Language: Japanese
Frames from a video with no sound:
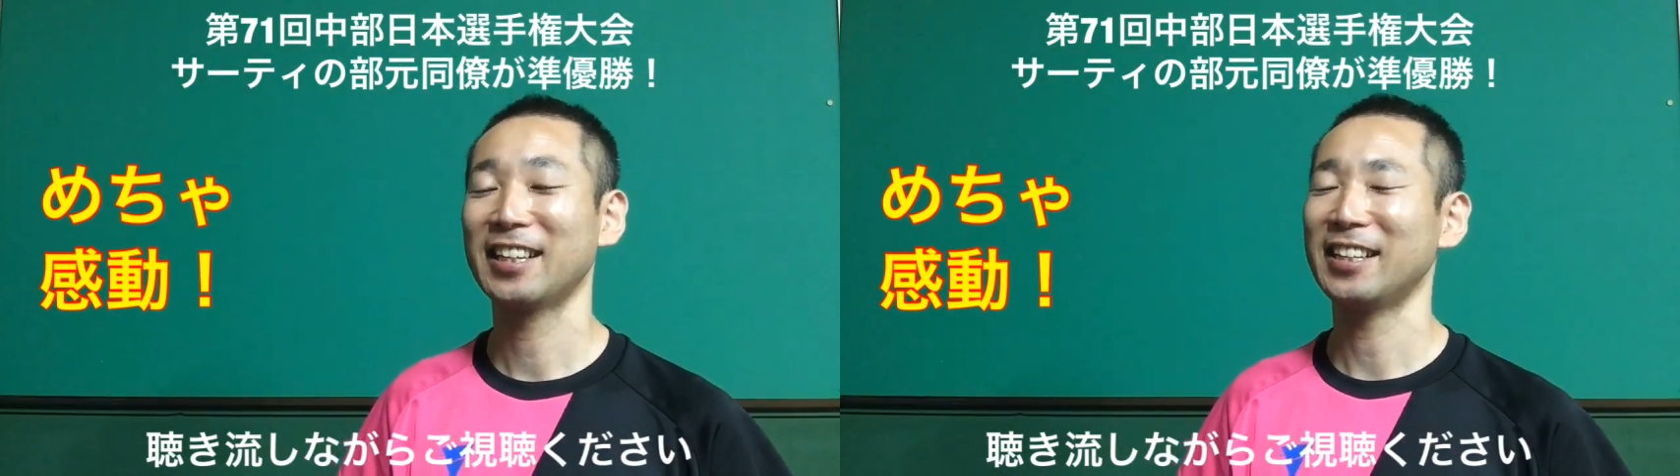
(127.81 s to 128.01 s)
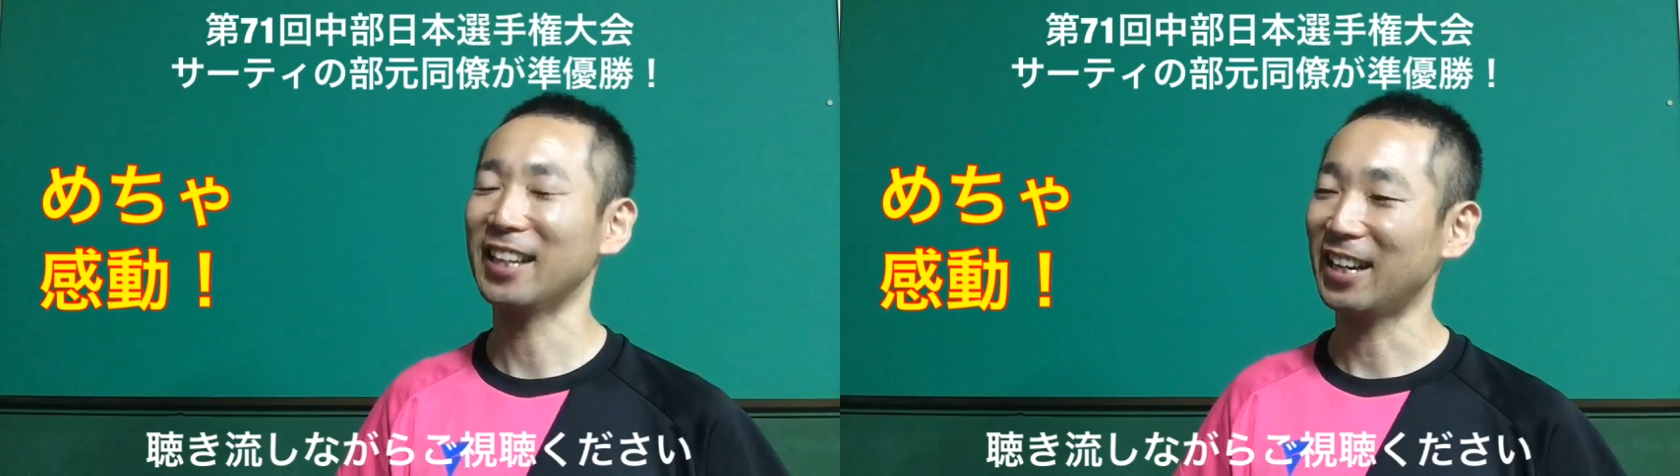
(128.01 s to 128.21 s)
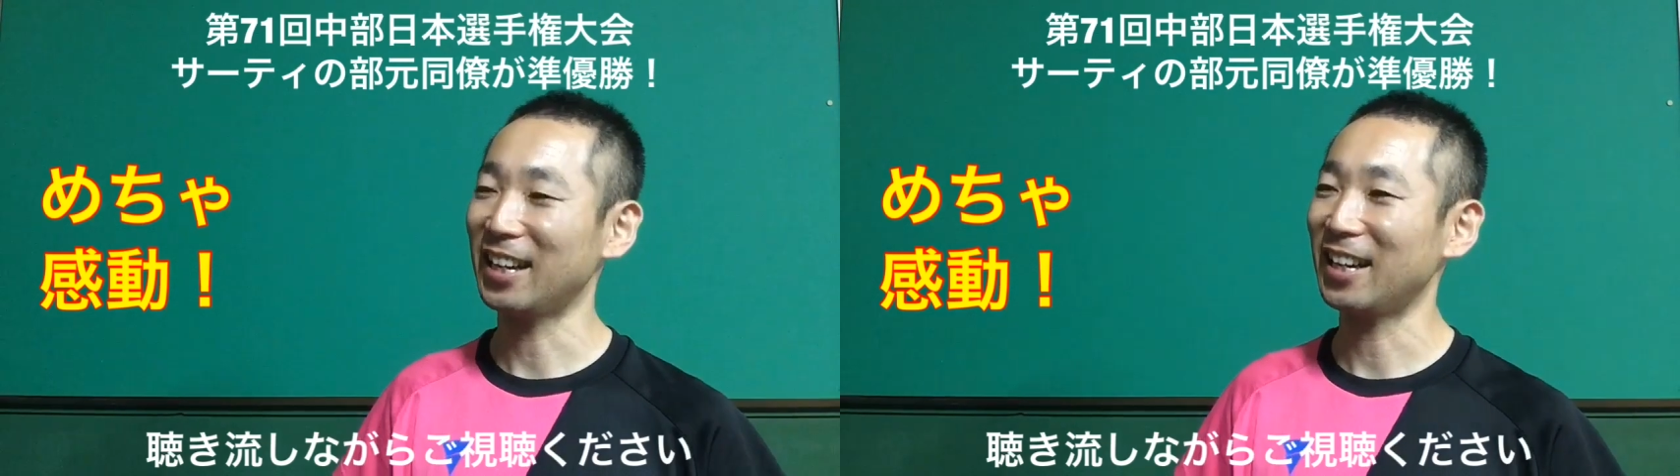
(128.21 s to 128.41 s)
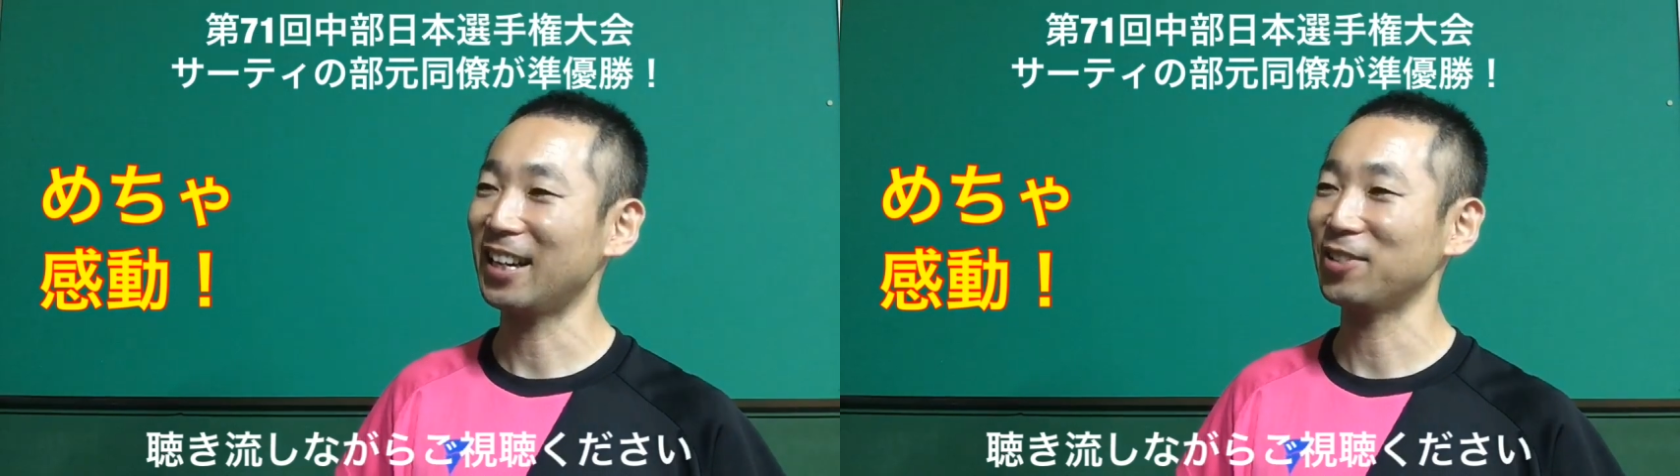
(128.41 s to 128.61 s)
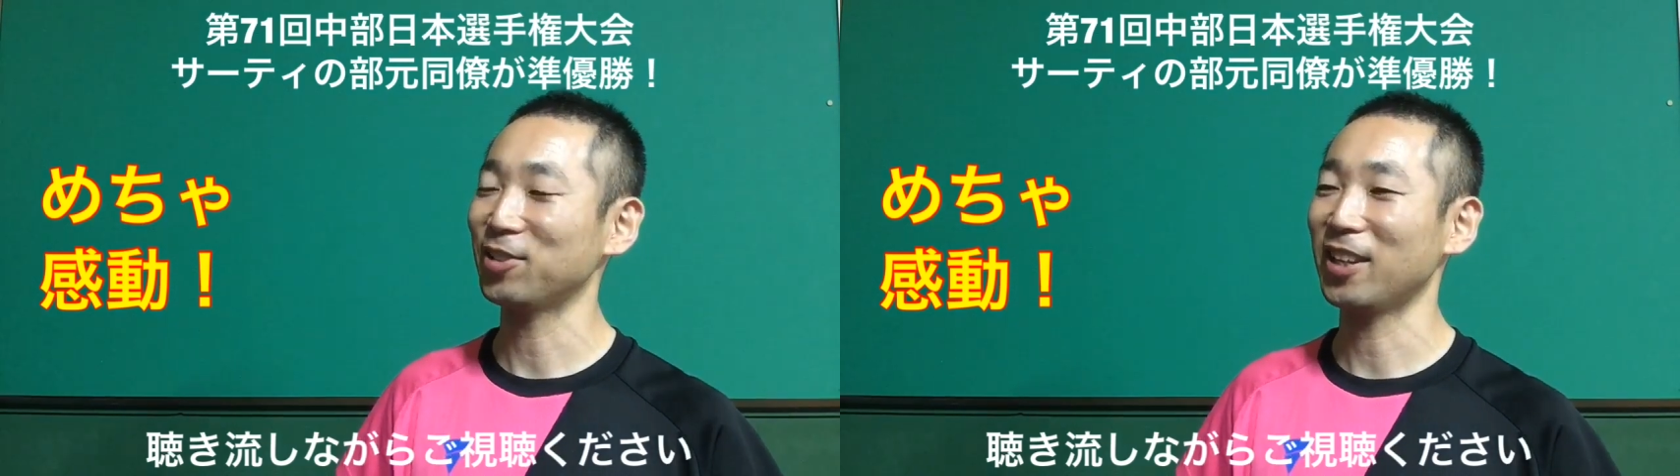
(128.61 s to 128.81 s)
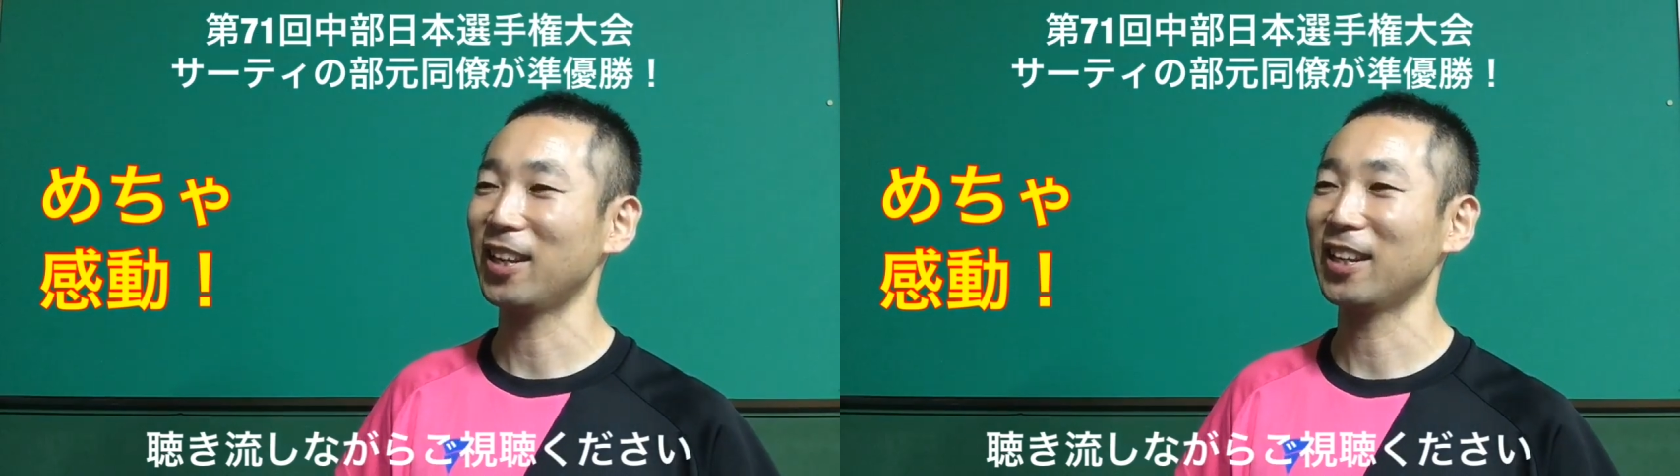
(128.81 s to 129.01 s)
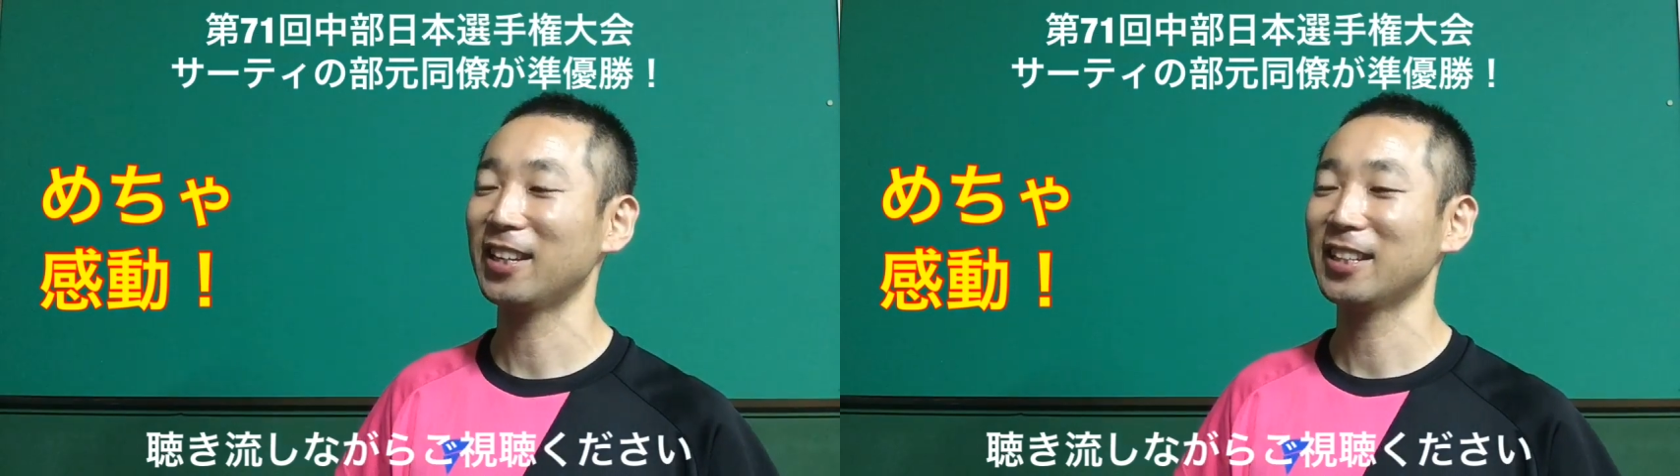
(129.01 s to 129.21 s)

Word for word: いやあのね